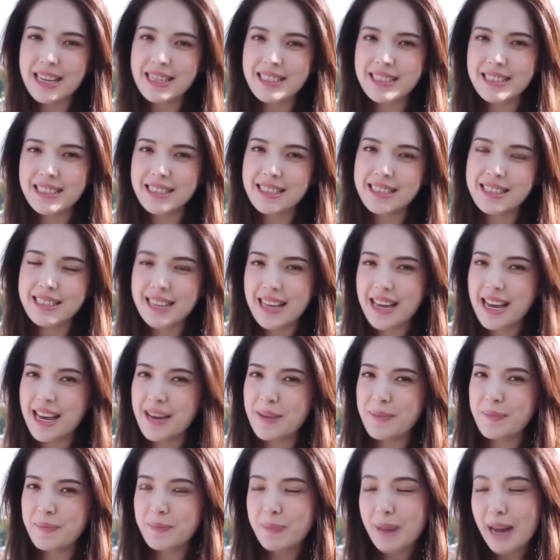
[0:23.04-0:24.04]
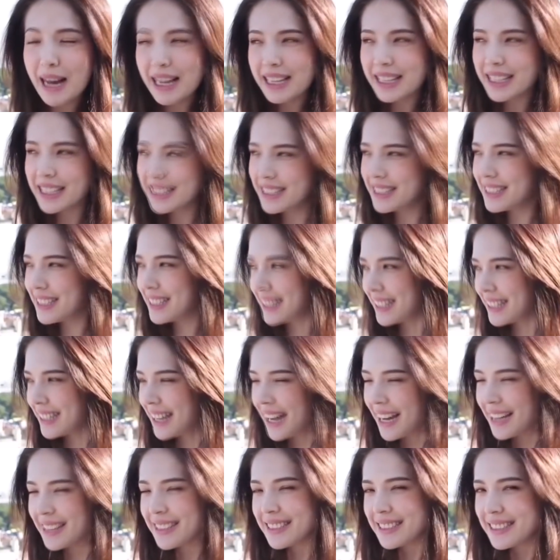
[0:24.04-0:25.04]
工一起前往冰岛，提前
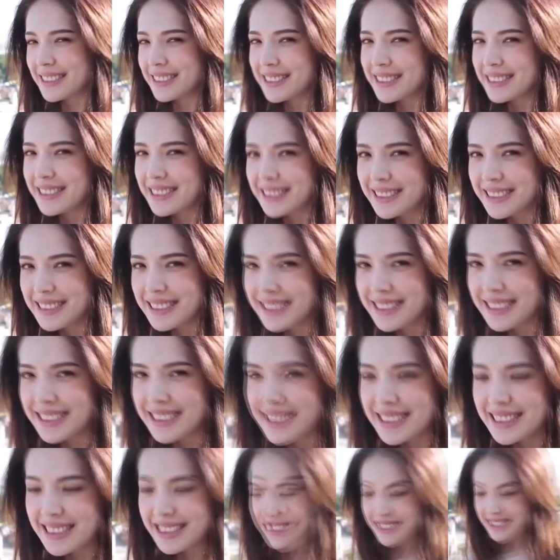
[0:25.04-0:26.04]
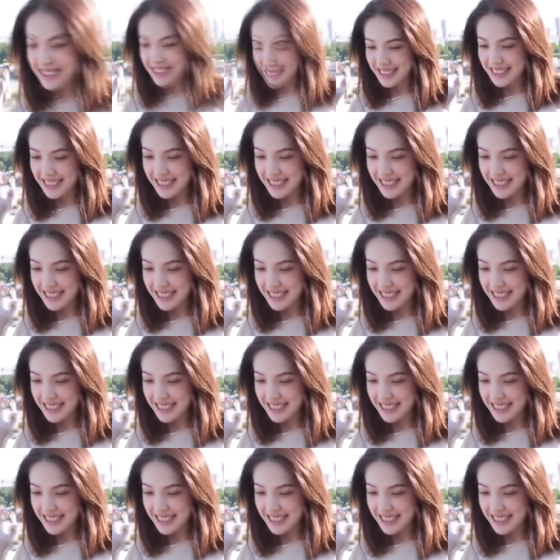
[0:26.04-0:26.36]
度过圣诞节。他也